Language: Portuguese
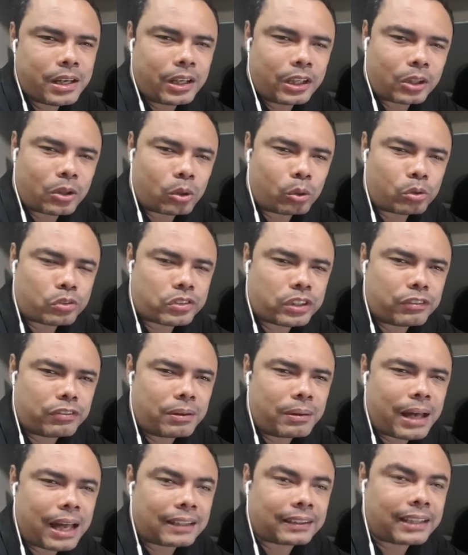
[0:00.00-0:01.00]

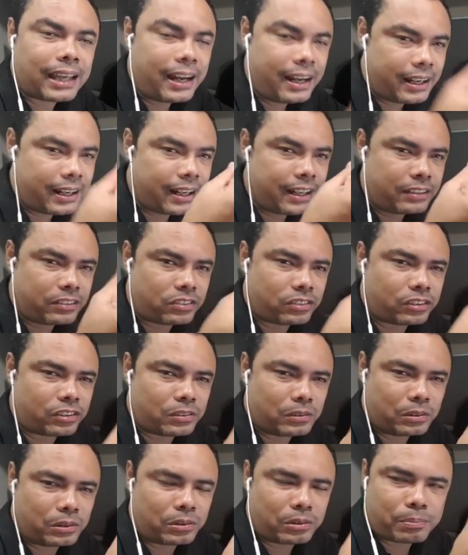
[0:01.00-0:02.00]
Inclusive, até antes de,
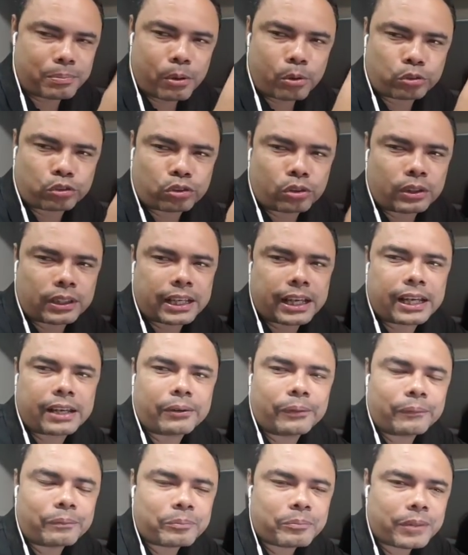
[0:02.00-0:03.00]
de, de
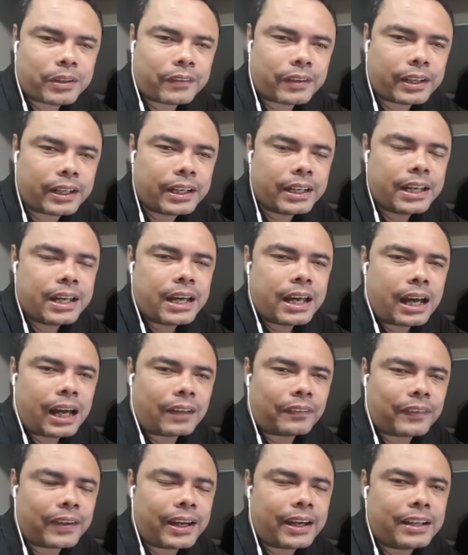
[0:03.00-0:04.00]
Bolsonaro, né?
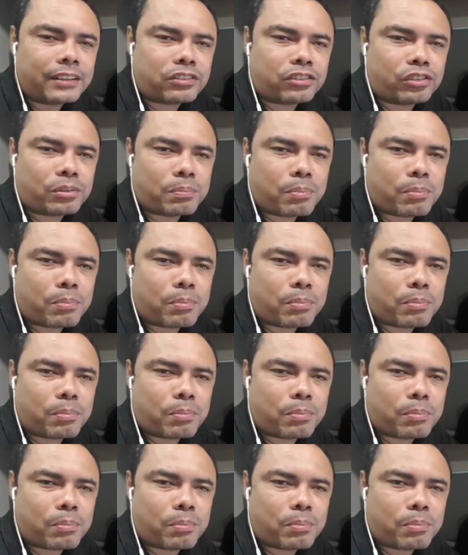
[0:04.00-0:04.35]
Até antes de